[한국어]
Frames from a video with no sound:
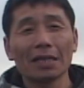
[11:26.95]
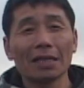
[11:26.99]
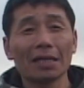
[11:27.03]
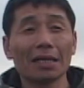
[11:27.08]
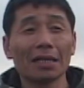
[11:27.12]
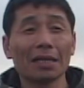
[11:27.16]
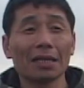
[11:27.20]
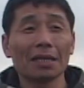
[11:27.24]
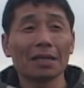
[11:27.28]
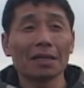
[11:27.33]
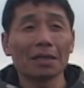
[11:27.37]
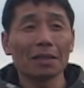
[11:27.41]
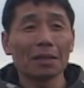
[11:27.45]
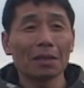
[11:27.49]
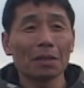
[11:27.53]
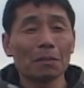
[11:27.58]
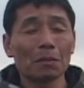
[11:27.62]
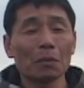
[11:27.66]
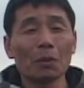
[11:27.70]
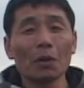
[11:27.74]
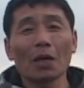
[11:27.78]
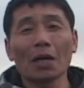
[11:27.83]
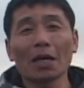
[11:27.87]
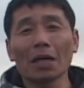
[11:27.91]
이
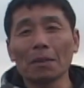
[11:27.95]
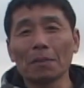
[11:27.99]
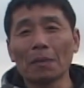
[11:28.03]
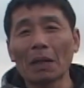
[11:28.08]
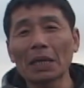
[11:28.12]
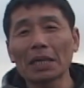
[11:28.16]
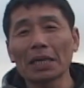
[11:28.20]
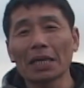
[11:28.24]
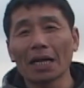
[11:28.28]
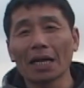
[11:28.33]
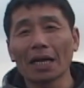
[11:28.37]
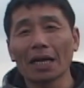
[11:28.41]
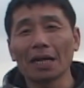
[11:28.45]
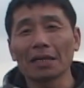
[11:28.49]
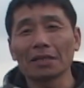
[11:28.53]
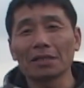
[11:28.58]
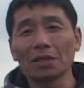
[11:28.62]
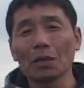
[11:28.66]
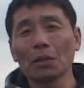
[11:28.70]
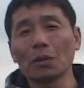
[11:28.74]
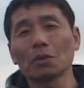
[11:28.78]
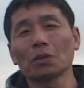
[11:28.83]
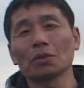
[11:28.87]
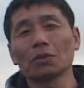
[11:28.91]
모양에 맞게
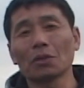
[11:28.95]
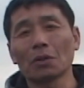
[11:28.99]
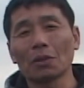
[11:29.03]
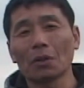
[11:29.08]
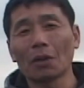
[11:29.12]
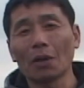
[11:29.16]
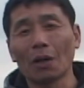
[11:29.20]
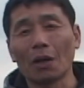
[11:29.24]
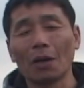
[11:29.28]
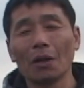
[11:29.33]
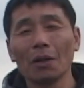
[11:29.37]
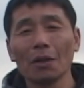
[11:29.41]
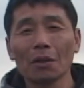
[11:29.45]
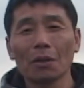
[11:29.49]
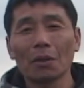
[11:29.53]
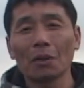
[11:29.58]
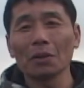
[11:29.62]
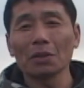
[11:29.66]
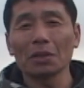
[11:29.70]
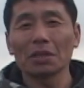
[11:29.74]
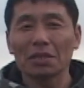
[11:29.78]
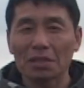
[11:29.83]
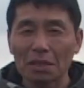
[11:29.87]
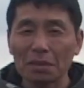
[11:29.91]
최고도 좋고
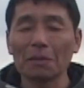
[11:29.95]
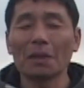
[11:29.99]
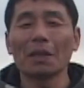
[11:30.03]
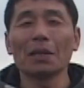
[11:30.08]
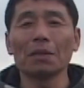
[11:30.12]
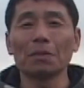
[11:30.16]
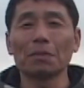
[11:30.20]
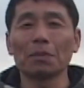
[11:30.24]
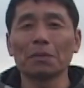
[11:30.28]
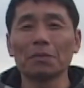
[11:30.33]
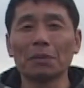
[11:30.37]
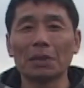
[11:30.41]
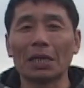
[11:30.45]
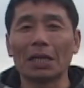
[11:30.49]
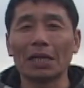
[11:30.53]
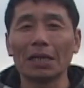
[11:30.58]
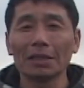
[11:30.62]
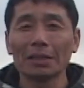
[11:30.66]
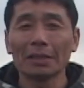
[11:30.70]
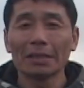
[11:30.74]
고기도 정말 이쁩니다.